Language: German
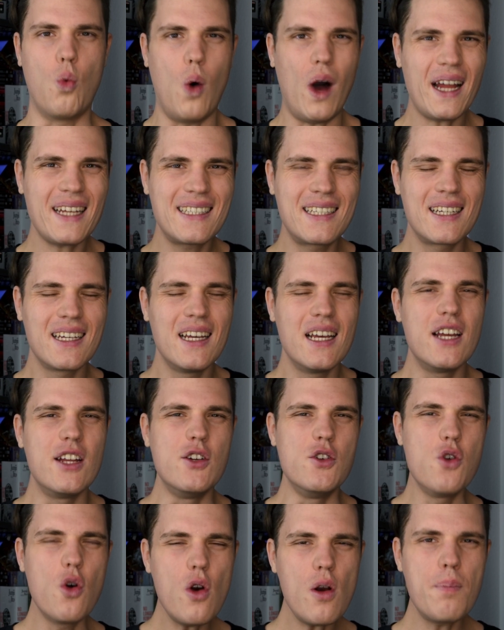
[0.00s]
What?
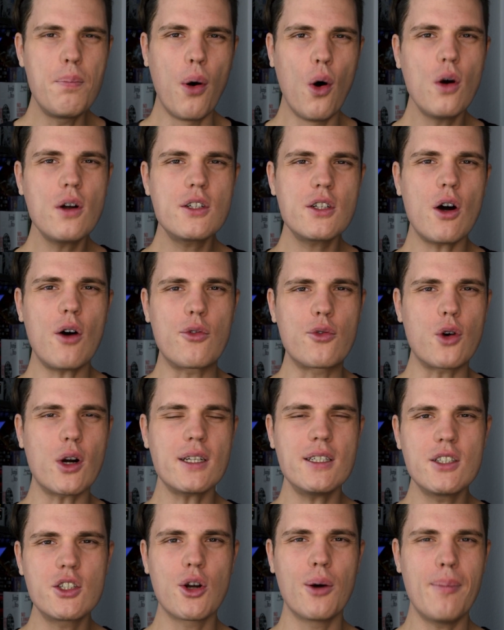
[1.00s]
Null Punkte auf
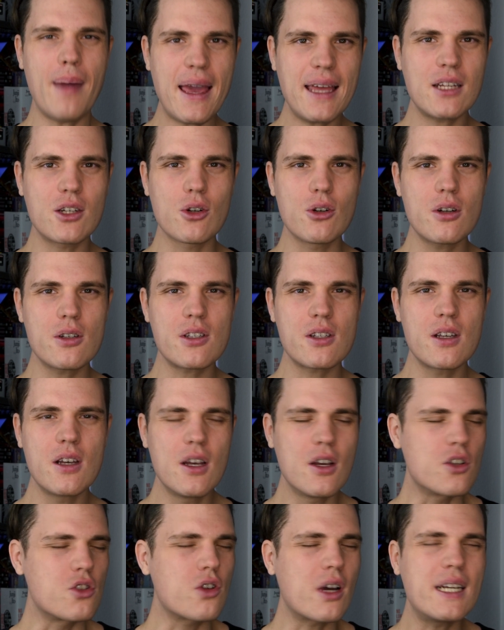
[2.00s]
Rotten Tomatoes?
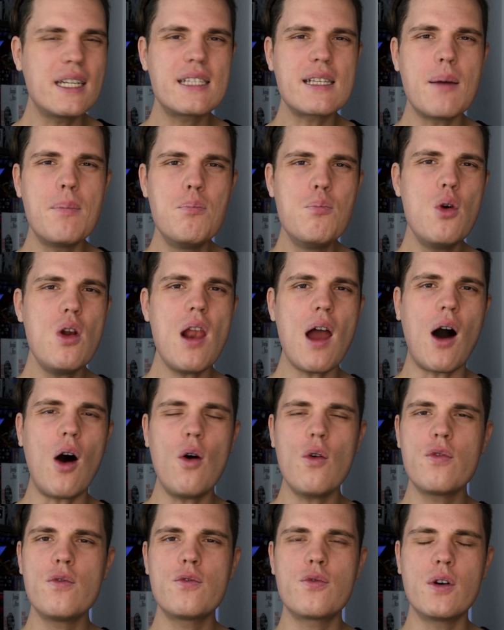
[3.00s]
Sogar dieser
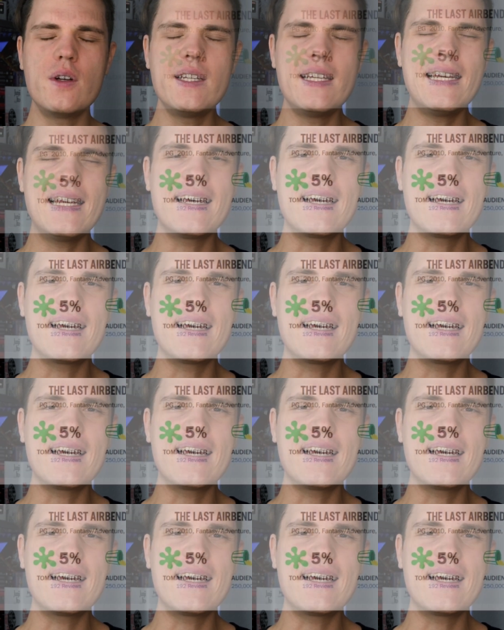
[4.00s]
Müllhaufen von Die